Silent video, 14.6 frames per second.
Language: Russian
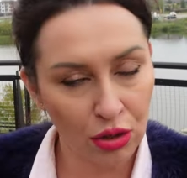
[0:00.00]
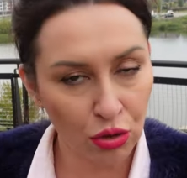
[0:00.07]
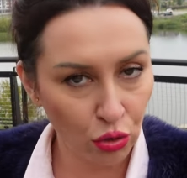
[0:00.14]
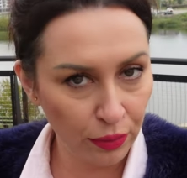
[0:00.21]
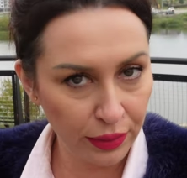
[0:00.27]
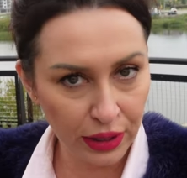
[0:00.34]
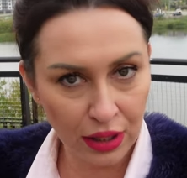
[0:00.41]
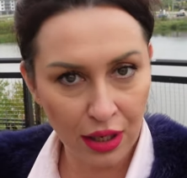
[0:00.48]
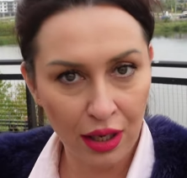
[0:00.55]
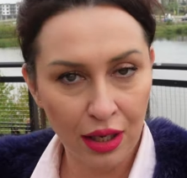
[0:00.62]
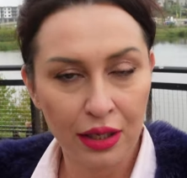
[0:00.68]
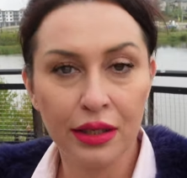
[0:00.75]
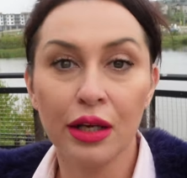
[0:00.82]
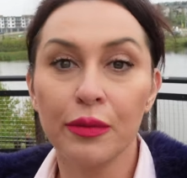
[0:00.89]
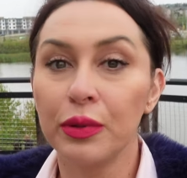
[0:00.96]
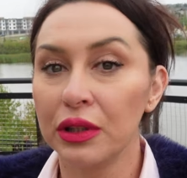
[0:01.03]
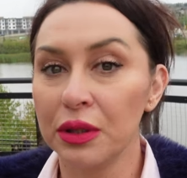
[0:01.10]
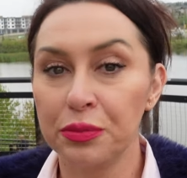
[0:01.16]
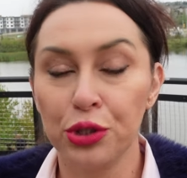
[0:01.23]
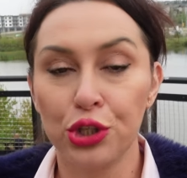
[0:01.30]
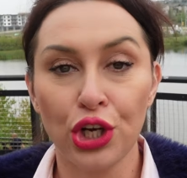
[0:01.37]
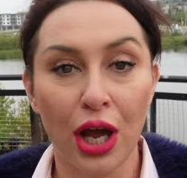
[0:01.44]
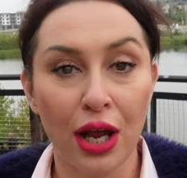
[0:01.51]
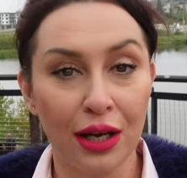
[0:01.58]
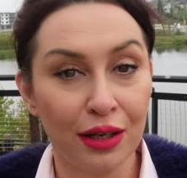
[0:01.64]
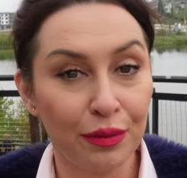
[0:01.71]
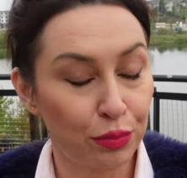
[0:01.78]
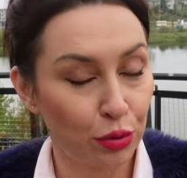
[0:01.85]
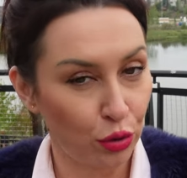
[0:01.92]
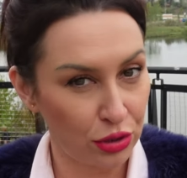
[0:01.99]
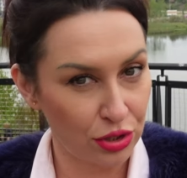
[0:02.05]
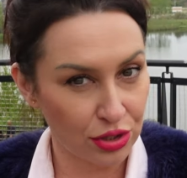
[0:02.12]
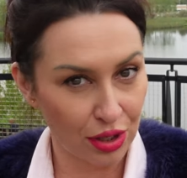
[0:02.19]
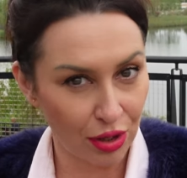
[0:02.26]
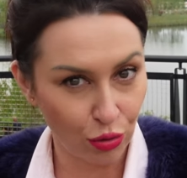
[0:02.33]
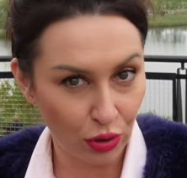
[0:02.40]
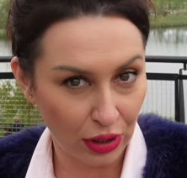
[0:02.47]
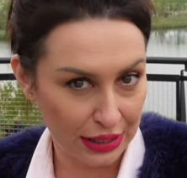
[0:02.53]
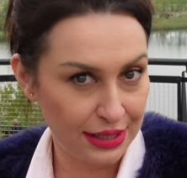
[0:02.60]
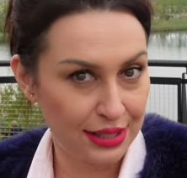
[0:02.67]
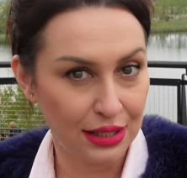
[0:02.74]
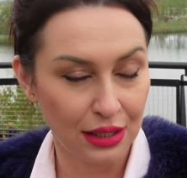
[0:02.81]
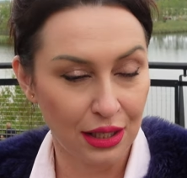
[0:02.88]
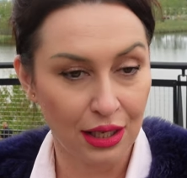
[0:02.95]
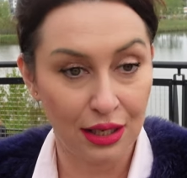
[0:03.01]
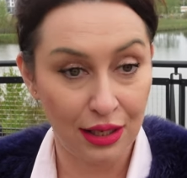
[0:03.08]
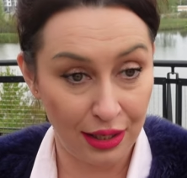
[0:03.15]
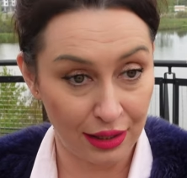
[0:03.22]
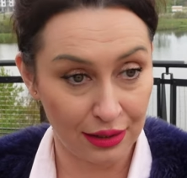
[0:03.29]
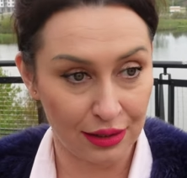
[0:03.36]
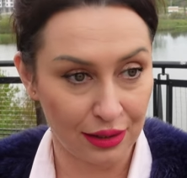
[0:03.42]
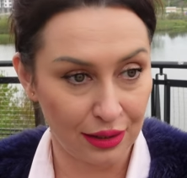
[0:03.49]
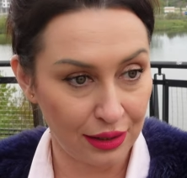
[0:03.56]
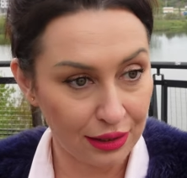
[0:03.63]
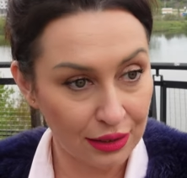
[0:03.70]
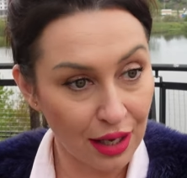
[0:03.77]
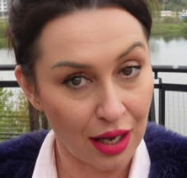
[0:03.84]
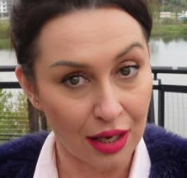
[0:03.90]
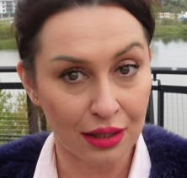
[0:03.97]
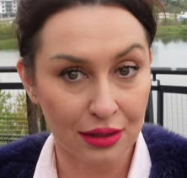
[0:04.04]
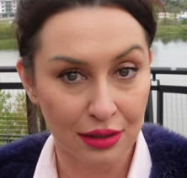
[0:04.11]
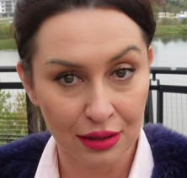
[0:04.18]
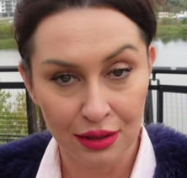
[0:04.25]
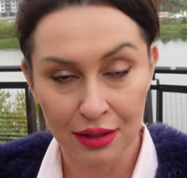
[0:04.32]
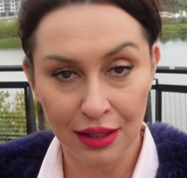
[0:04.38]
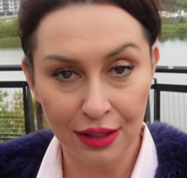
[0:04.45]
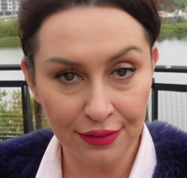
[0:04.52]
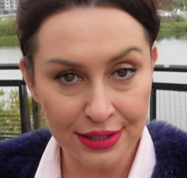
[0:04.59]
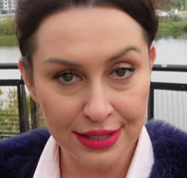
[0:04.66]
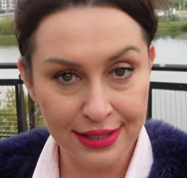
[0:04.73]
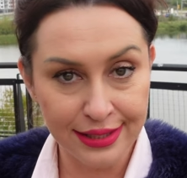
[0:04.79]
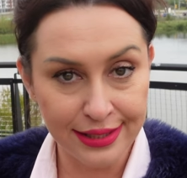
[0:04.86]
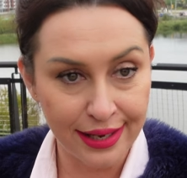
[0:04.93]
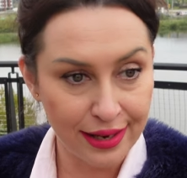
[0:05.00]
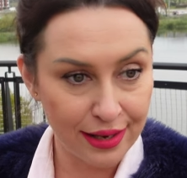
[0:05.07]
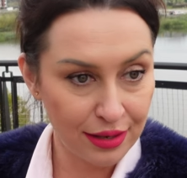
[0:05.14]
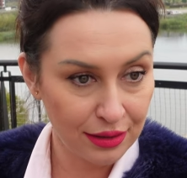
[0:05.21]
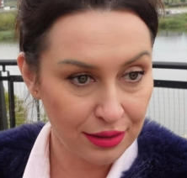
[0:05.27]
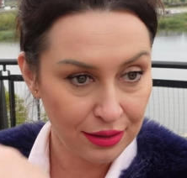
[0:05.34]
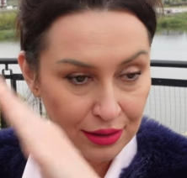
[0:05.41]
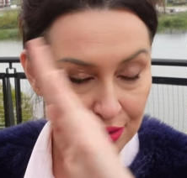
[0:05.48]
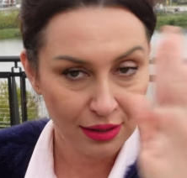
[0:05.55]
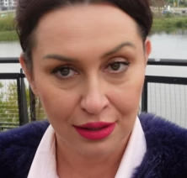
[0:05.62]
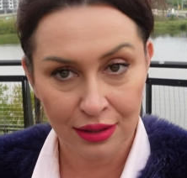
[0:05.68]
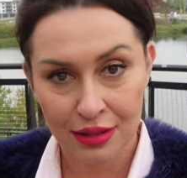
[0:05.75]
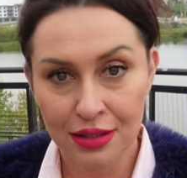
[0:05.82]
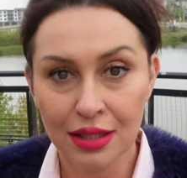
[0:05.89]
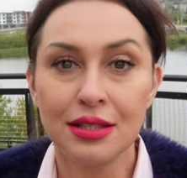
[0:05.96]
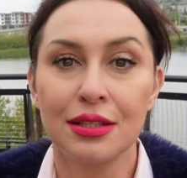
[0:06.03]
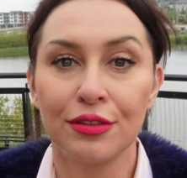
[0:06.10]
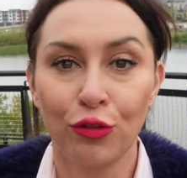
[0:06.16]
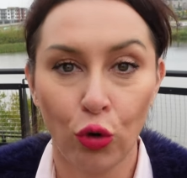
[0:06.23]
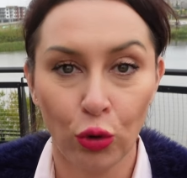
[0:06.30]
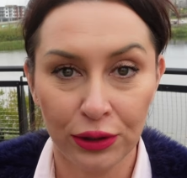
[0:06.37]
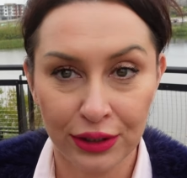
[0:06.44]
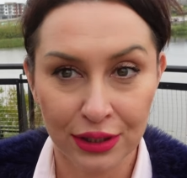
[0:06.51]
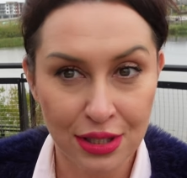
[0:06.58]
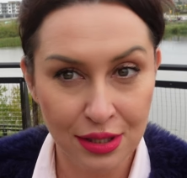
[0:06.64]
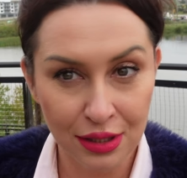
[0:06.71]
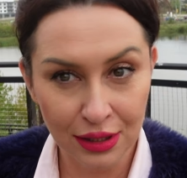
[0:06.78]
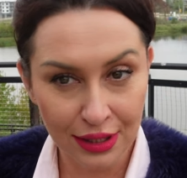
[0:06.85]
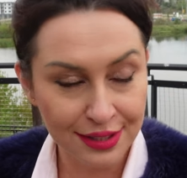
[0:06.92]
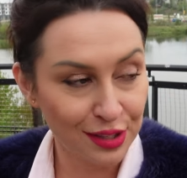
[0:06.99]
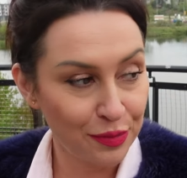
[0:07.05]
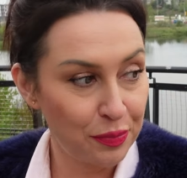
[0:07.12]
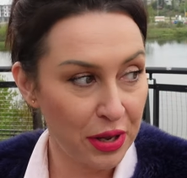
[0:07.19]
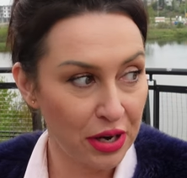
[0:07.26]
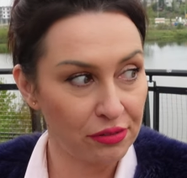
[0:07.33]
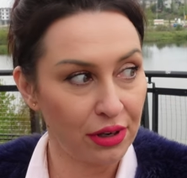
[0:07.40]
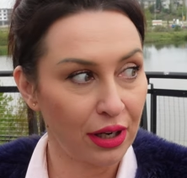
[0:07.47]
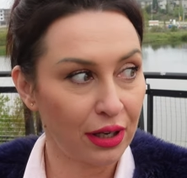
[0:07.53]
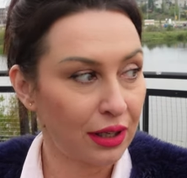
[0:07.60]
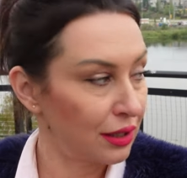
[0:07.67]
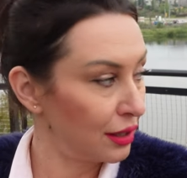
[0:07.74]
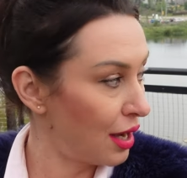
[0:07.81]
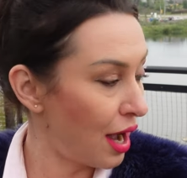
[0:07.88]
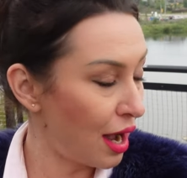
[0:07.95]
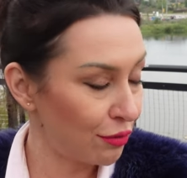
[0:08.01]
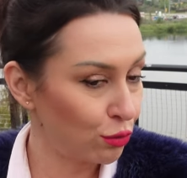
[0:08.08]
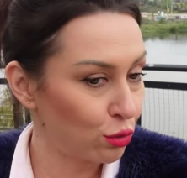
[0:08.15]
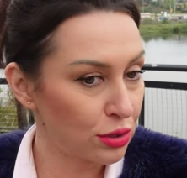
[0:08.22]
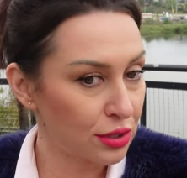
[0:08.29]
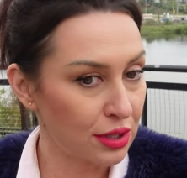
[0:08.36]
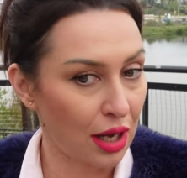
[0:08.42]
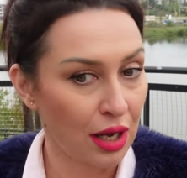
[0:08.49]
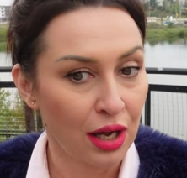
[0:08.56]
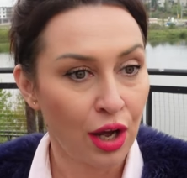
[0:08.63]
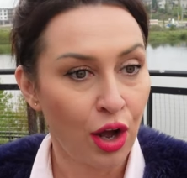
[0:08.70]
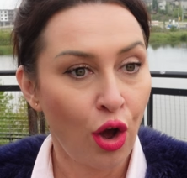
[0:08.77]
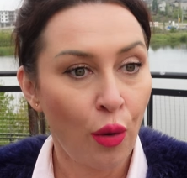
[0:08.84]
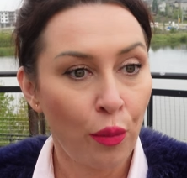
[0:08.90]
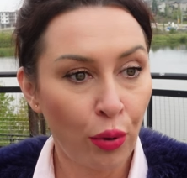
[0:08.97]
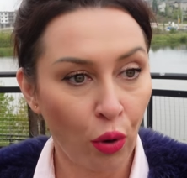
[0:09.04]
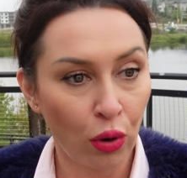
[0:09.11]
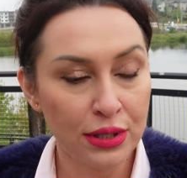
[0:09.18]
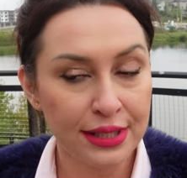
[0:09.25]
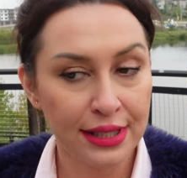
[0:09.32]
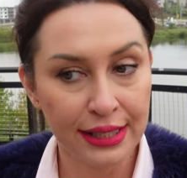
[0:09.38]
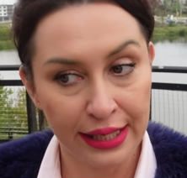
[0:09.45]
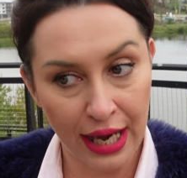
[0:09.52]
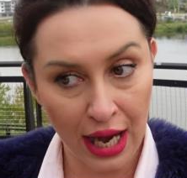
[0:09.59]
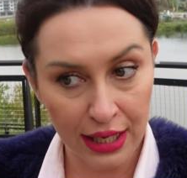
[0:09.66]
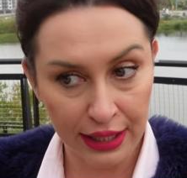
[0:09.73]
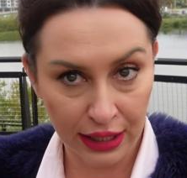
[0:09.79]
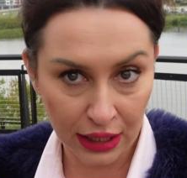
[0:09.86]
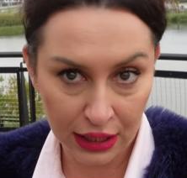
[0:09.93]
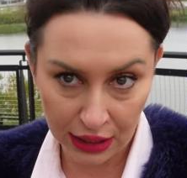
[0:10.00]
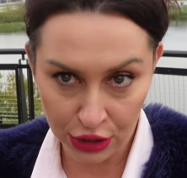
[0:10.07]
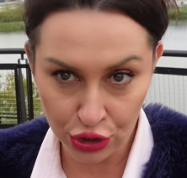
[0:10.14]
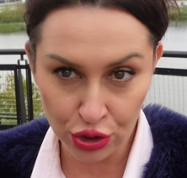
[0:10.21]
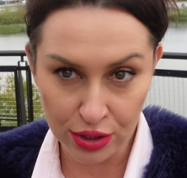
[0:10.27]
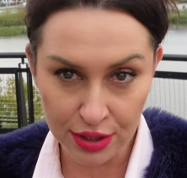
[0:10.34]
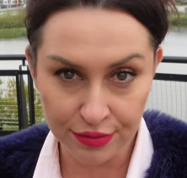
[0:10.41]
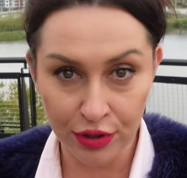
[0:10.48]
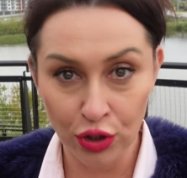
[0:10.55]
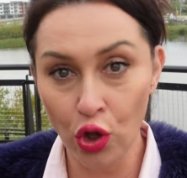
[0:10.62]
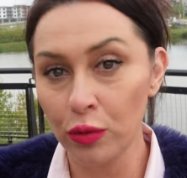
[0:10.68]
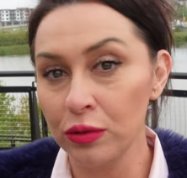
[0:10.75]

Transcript: Рубрика «Не было печали, просто уходило лето». Итак, новостей за сегодня, за 31 августа, просто нереальное количество.